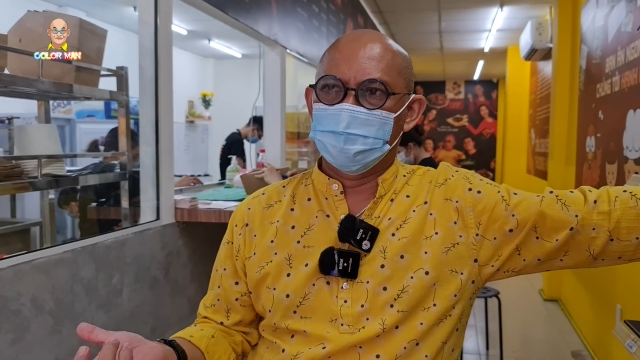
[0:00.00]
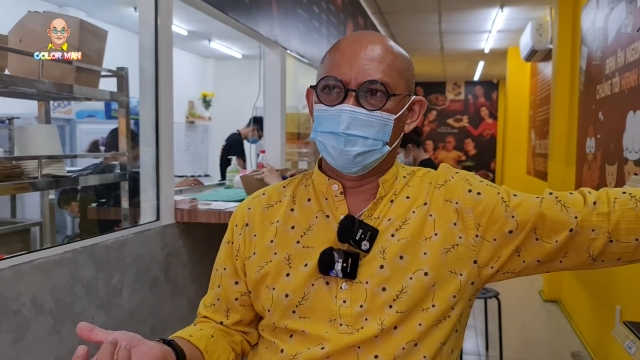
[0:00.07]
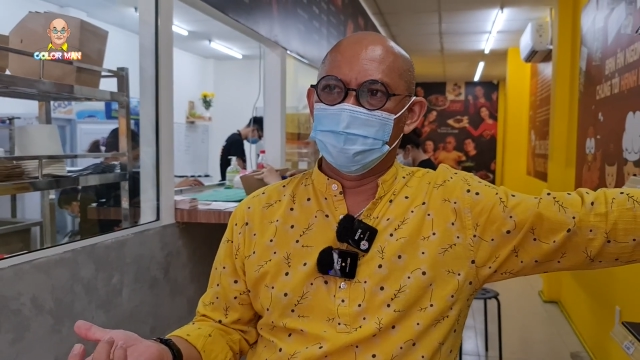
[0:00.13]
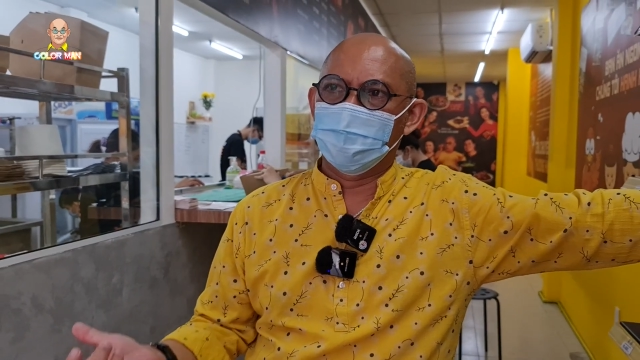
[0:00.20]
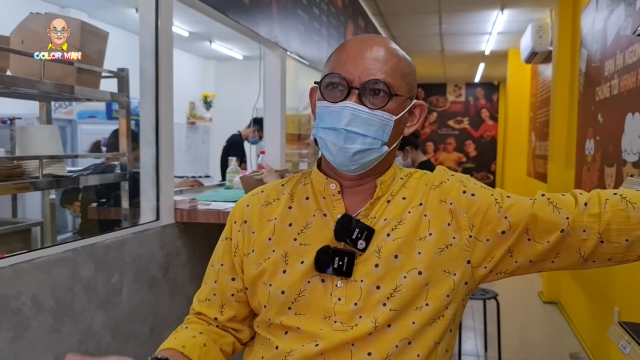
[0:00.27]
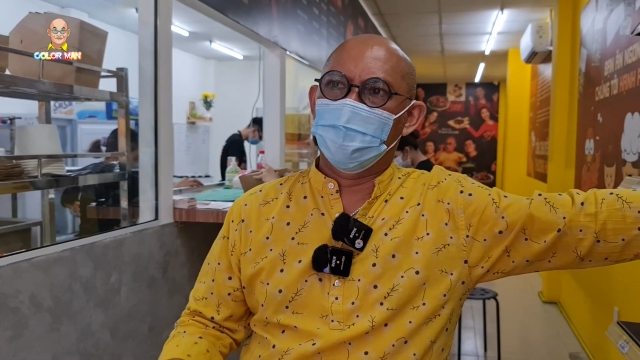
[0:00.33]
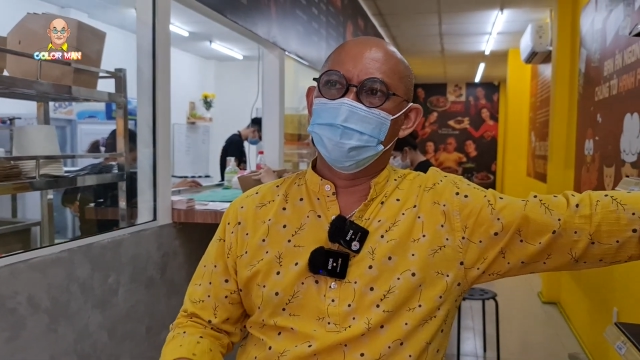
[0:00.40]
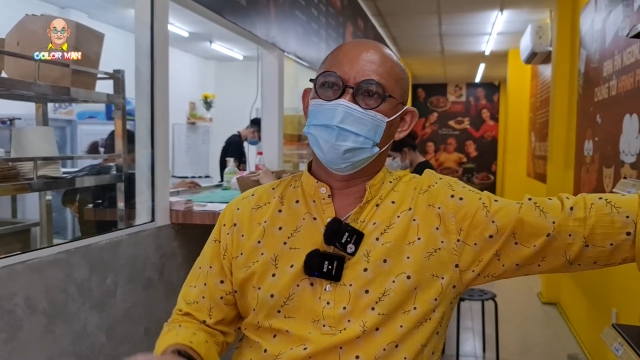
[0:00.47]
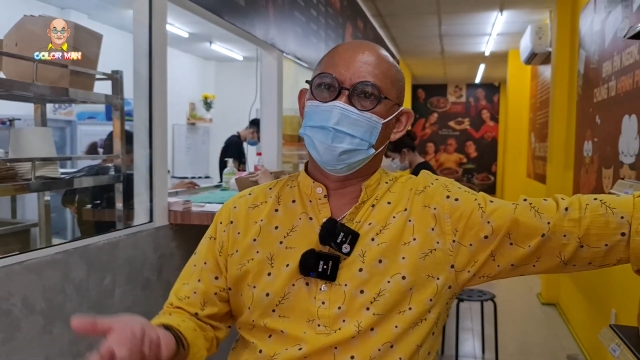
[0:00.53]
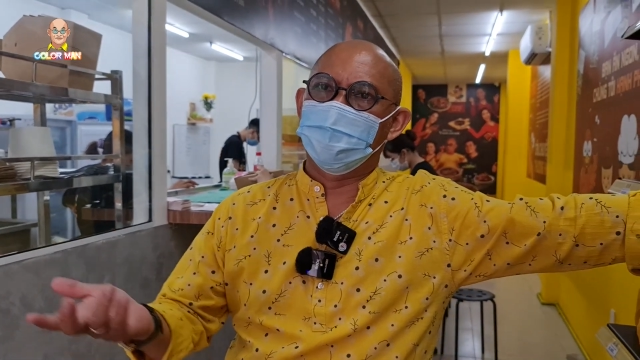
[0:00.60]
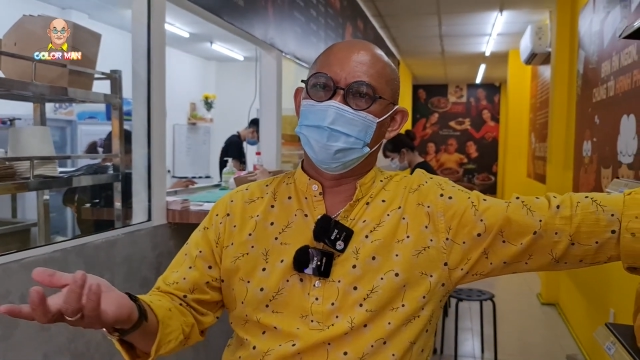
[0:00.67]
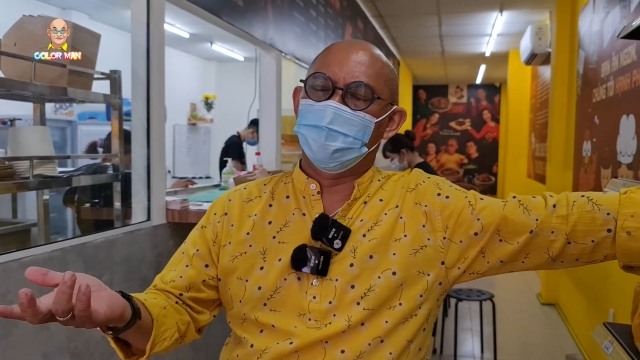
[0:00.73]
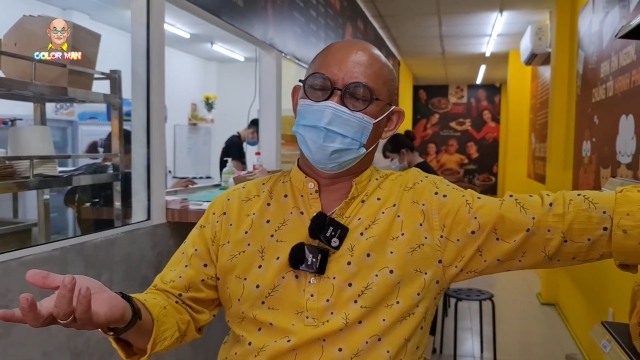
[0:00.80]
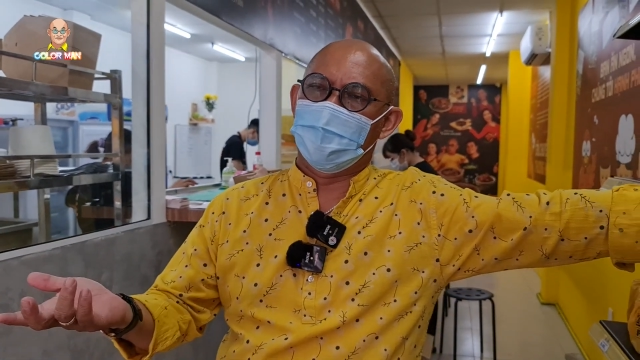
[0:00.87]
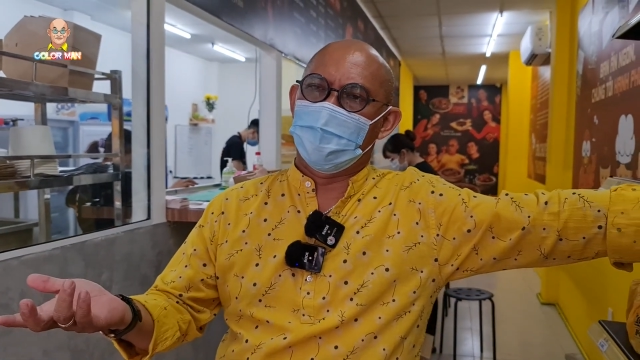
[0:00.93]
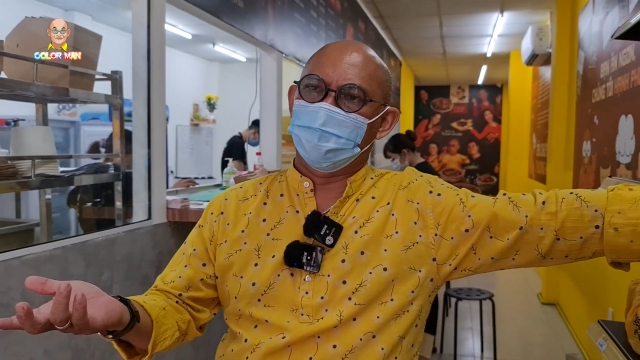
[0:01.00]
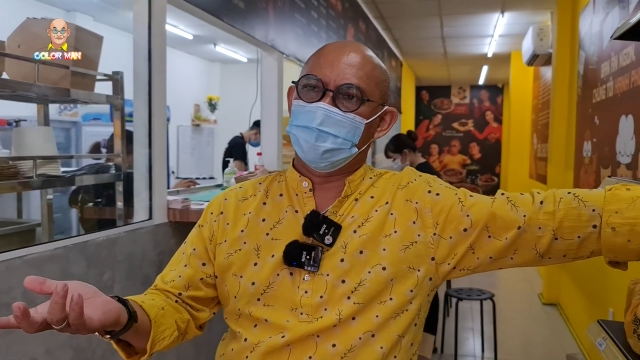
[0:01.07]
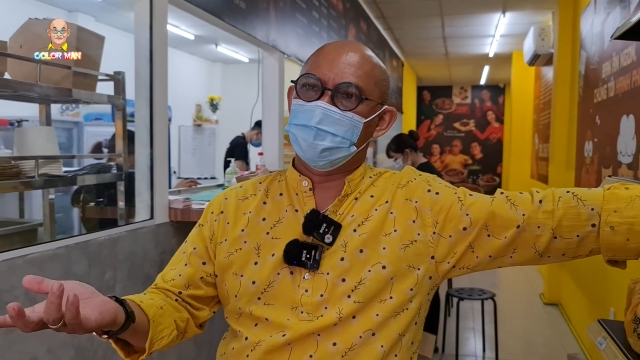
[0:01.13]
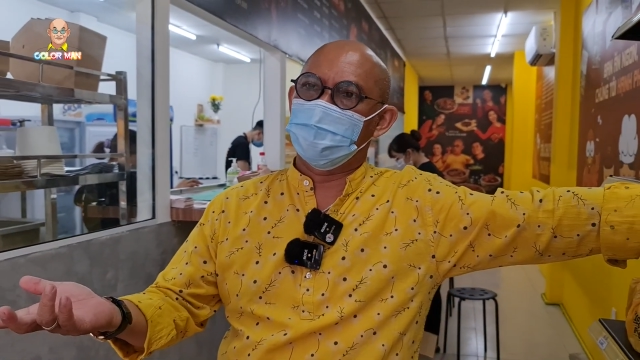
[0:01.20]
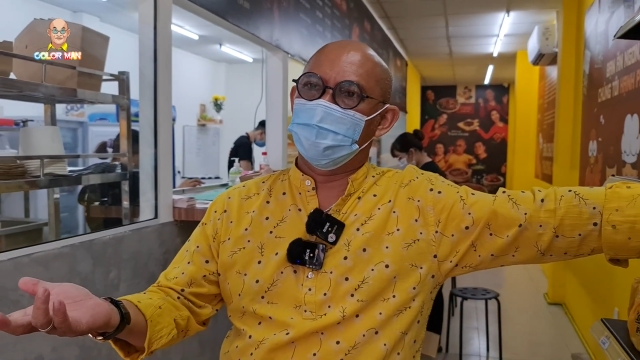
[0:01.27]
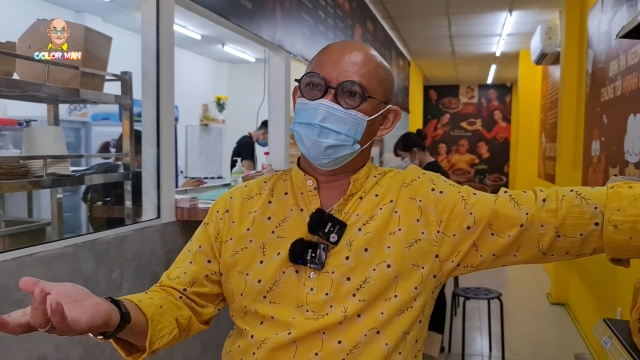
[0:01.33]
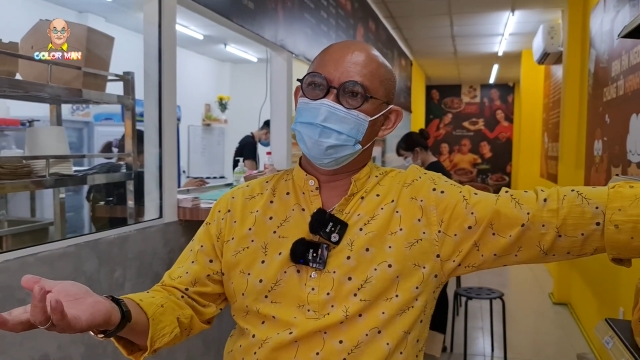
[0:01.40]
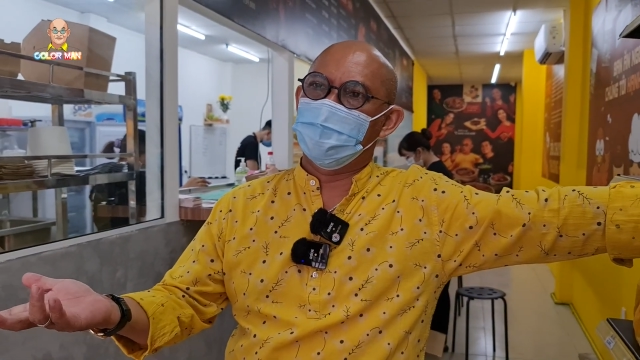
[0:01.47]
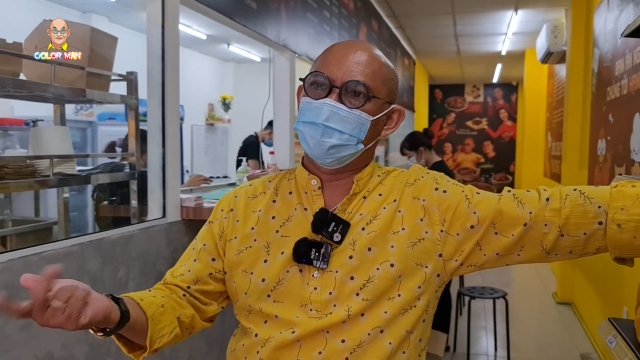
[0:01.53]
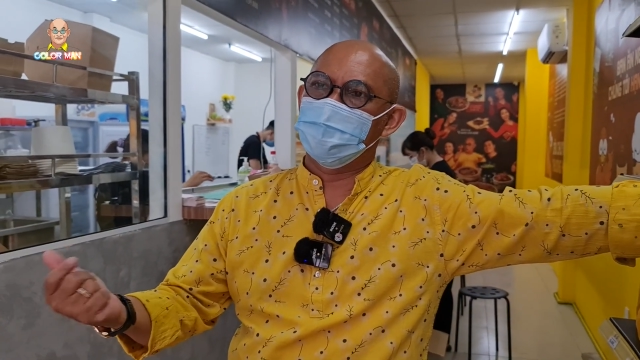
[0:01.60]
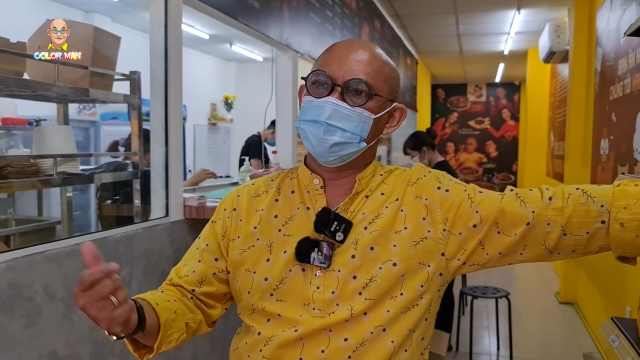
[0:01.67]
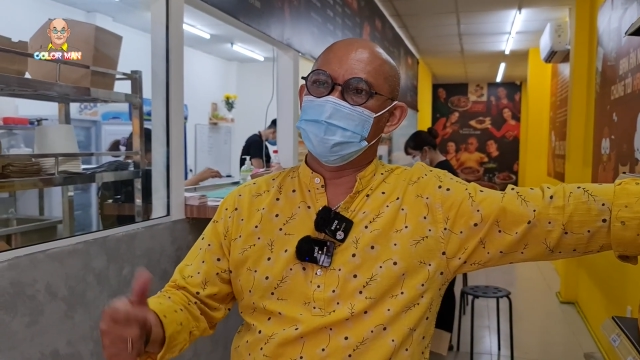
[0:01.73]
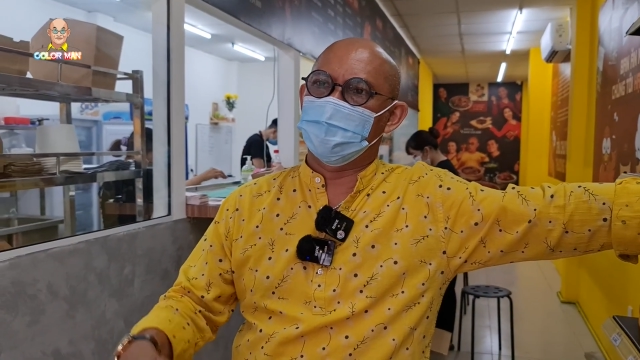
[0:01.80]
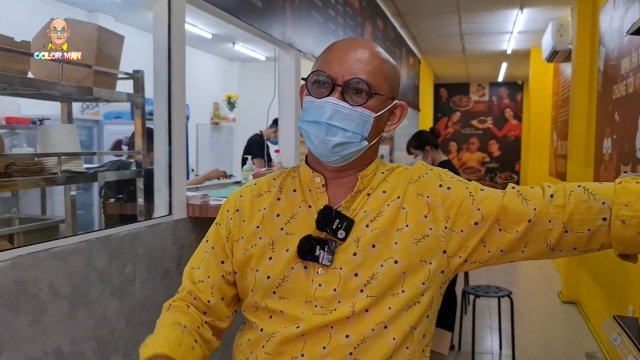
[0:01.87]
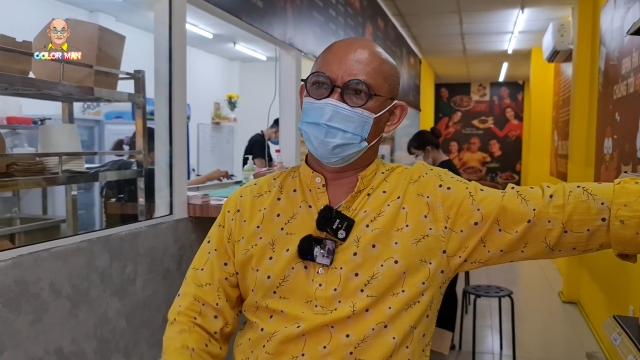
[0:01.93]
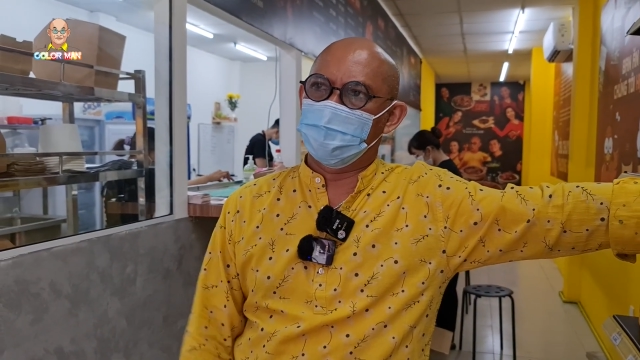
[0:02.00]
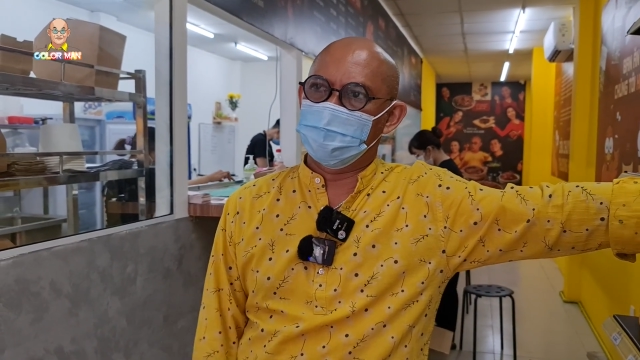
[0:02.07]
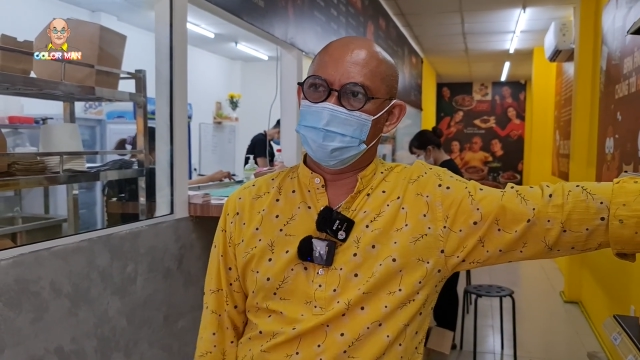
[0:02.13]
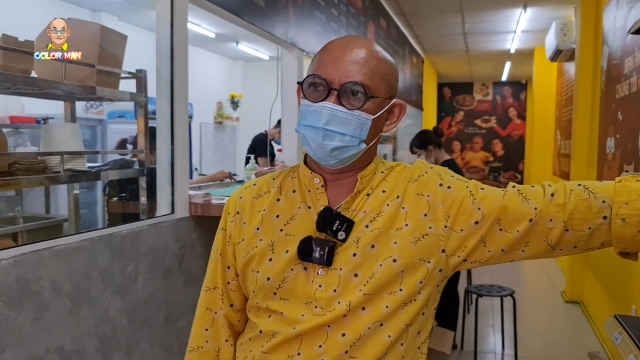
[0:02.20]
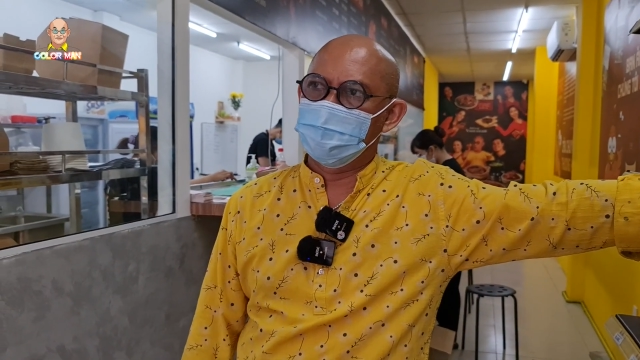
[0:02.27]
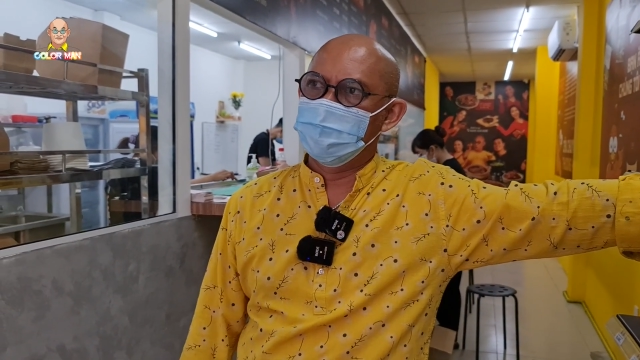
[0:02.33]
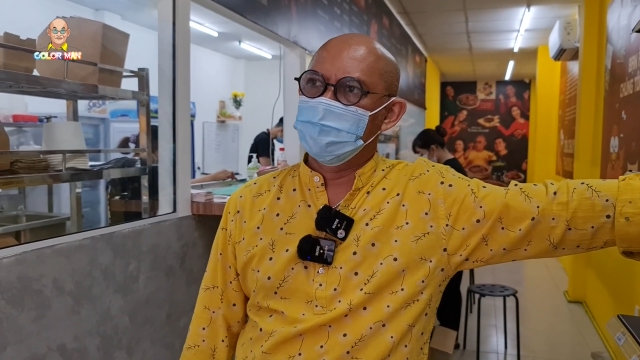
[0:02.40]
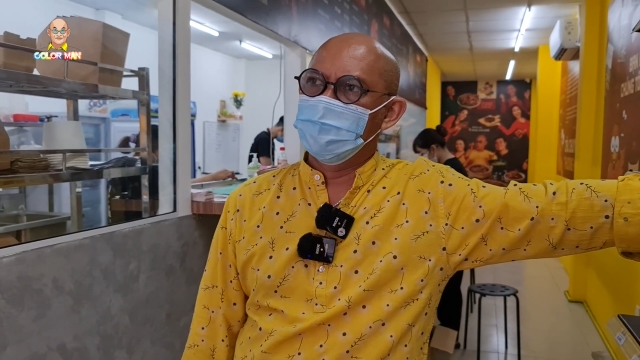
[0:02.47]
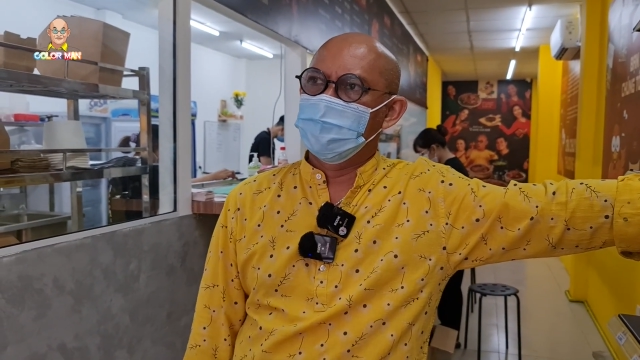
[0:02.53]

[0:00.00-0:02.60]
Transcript: Trong cái đó mình thì mình làm cái Color Man Kitchen rồi thì